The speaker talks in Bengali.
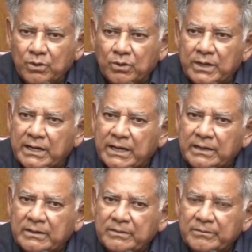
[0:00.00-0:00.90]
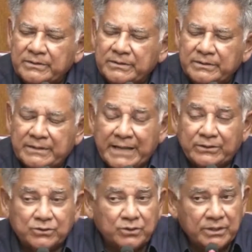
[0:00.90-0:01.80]
ওনারা
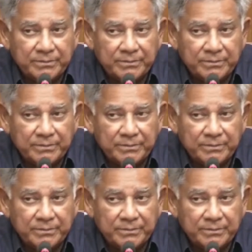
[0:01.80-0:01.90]
দায়িত্ব